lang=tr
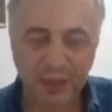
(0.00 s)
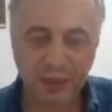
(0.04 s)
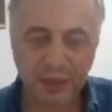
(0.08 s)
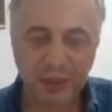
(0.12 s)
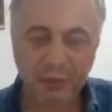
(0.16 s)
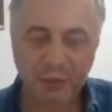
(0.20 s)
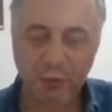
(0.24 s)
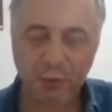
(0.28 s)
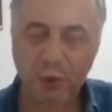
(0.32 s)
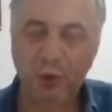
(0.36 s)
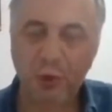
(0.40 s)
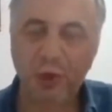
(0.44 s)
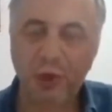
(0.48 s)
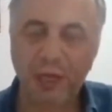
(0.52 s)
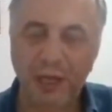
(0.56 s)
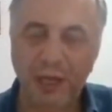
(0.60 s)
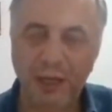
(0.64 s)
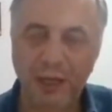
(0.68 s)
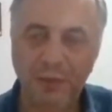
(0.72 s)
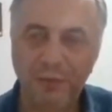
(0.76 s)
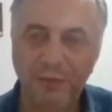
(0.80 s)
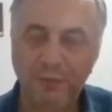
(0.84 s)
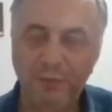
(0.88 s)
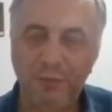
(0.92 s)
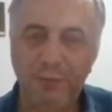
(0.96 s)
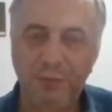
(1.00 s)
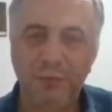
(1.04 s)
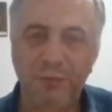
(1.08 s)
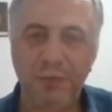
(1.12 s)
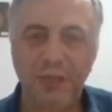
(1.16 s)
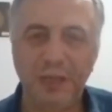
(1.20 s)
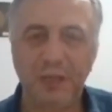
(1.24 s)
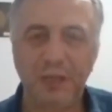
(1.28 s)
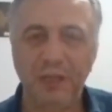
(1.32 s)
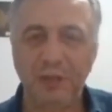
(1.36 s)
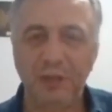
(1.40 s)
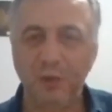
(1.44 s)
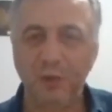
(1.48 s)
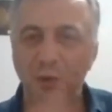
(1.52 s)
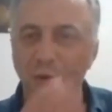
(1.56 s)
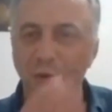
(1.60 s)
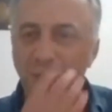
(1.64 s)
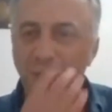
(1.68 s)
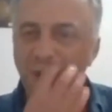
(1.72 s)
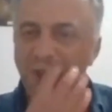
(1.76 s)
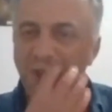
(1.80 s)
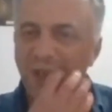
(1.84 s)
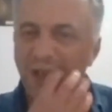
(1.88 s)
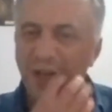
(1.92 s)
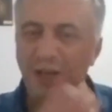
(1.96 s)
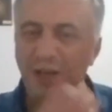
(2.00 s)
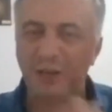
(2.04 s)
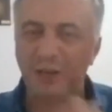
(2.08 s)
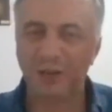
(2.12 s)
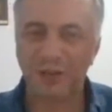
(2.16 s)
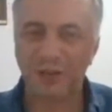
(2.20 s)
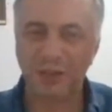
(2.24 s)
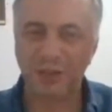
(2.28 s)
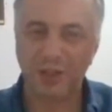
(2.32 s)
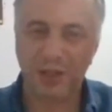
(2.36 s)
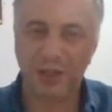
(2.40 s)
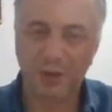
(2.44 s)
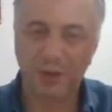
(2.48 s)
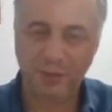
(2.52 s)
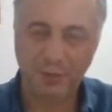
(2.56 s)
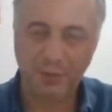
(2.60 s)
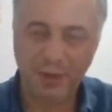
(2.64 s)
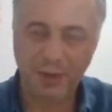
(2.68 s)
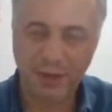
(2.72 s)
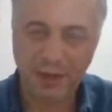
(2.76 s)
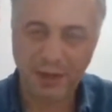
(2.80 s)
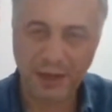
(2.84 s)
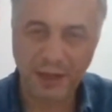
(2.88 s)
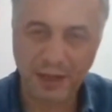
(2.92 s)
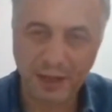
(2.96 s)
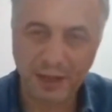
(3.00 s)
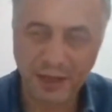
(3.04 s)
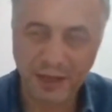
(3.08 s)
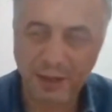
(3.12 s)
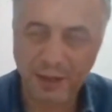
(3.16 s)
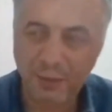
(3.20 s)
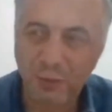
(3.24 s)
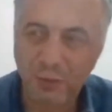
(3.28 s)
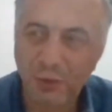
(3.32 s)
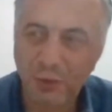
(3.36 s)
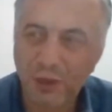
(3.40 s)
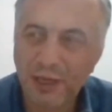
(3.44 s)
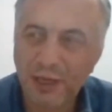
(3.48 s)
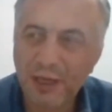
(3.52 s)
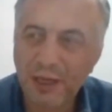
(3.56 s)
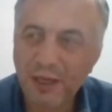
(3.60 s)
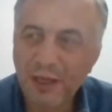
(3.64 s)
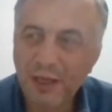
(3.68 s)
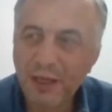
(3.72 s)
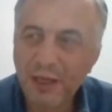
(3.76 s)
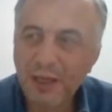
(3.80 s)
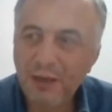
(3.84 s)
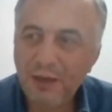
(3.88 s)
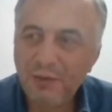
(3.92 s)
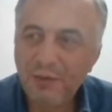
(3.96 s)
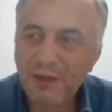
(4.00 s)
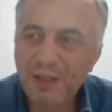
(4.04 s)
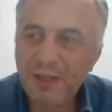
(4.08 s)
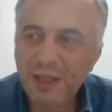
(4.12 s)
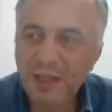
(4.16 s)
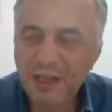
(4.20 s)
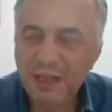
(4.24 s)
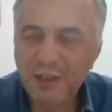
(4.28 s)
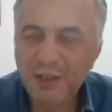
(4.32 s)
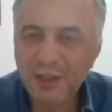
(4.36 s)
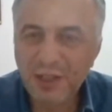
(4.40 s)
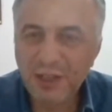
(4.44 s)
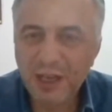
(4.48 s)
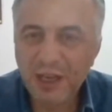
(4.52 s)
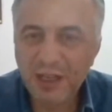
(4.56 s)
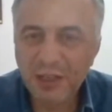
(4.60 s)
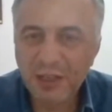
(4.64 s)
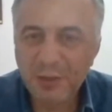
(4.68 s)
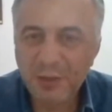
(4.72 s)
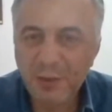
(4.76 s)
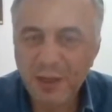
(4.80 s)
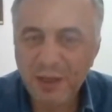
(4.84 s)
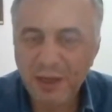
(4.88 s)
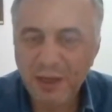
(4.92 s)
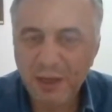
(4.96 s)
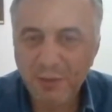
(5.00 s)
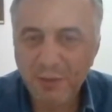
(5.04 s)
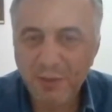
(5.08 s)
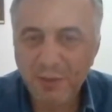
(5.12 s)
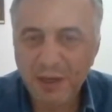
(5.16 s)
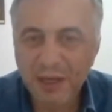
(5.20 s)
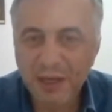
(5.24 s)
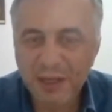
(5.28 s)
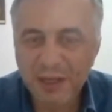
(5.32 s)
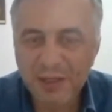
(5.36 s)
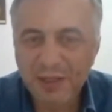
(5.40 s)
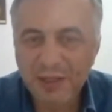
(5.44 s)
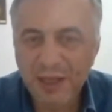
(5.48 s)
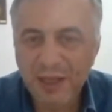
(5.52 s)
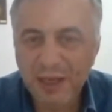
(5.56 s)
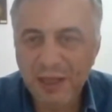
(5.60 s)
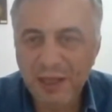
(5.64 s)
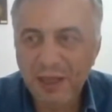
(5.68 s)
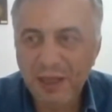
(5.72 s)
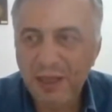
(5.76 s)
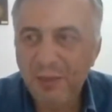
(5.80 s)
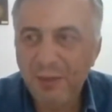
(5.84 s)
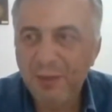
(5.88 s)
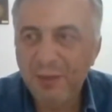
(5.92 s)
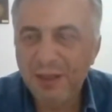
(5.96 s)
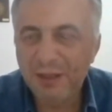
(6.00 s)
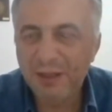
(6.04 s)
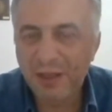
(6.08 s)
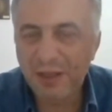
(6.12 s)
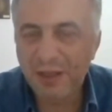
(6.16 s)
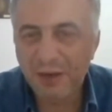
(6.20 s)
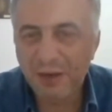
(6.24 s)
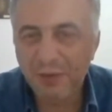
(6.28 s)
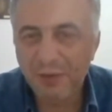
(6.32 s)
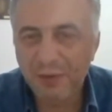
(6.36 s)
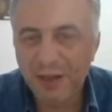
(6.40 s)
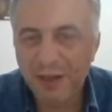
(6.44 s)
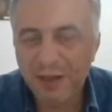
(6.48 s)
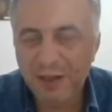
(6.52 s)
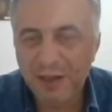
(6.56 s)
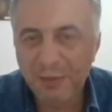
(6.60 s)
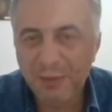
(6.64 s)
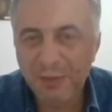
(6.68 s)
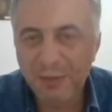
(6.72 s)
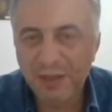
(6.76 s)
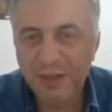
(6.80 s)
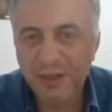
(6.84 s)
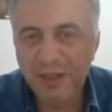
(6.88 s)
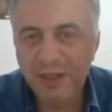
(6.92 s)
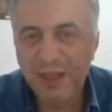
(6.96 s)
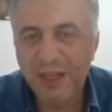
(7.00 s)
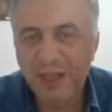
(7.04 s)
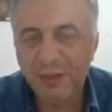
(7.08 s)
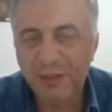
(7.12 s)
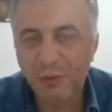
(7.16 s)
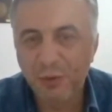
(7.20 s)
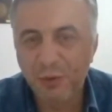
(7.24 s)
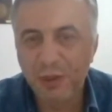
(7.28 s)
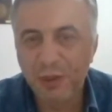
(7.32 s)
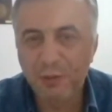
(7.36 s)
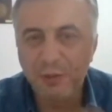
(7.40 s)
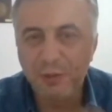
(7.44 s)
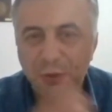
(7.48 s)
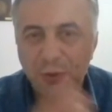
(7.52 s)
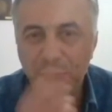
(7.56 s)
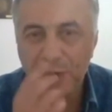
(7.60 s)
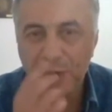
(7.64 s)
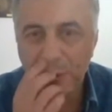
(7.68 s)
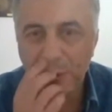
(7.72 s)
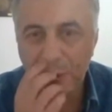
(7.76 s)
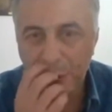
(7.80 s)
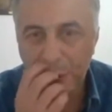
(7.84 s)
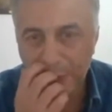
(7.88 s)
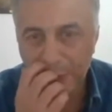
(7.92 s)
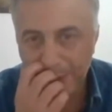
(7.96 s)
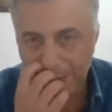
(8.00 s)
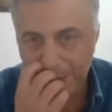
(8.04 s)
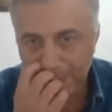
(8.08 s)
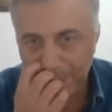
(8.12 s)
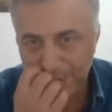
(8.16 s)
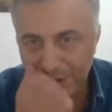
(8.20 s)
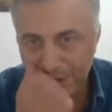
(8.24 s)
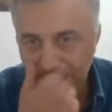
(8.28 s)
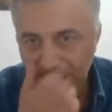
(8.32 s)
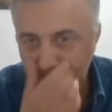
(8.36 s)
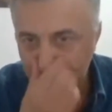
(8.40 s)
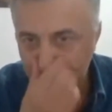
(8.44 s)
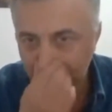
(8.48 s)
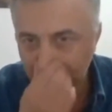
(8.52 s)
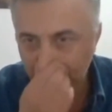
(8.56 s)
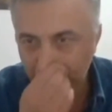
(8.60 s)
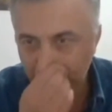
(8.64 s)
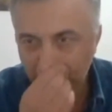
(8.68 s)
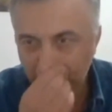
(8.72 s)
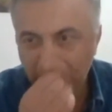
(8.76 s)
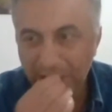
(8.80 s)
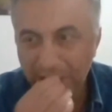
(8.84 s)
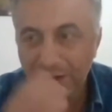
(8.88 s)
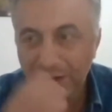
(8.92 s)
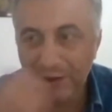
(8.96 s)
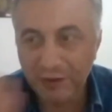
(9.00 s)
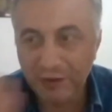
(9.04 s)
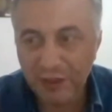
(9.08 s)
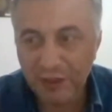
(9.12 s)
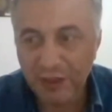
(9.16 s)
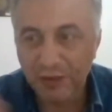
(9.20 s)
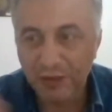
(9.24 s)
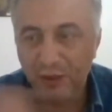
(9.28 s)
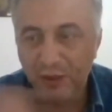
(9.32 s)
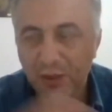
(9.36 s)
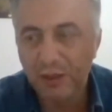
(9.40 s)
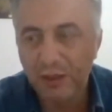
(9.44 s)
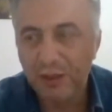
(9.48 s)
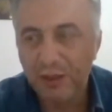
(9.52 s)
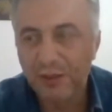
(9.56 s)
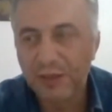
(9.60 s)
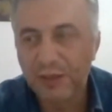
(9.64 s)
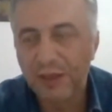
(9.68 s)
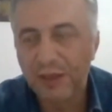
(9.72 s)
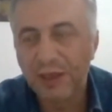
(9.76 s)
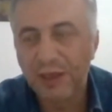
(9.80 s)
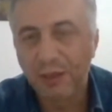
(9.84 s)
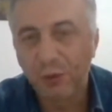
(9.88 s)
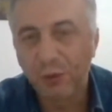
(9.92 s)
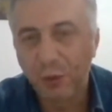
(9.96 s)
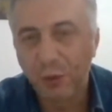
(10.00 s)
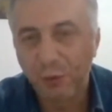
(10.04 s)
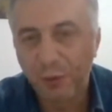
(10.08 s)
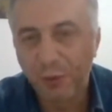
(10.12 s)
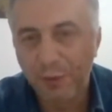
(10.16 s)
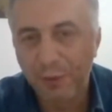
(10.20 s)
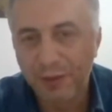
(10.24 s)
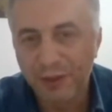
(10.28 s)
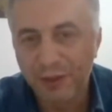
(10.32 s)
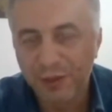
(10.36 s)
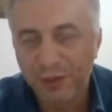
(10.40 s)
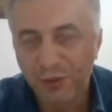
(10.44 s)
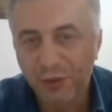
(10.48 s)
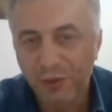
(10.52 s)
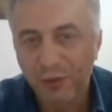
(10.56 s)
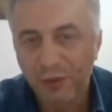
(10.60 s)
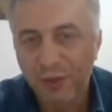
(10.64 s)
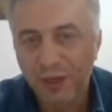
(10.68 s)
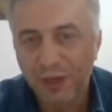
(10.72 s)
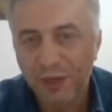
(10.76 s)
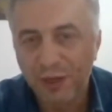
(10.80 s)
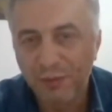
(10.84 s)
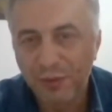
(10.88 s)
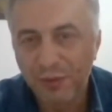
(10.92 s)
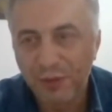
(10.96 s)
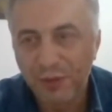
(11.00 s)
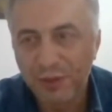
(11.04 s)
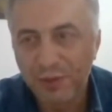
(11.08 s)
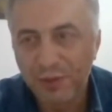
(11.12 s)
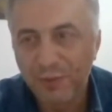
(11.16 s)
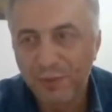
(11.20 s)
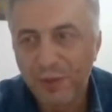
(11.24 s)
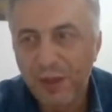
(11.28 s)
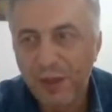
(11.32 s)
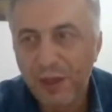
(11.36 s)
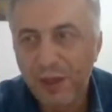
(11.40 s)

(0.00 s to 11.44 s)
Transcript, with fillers: Şimdi olay dediği doğru veda haccında meydana gelen bir olay. Veda haccında Hazreti Peygamber Hazreti Ali Yemen taraflarına bir diyet ödeme üzere göndermiştir. Veyahut da şey, e, zekat toplamak için göndermiştir.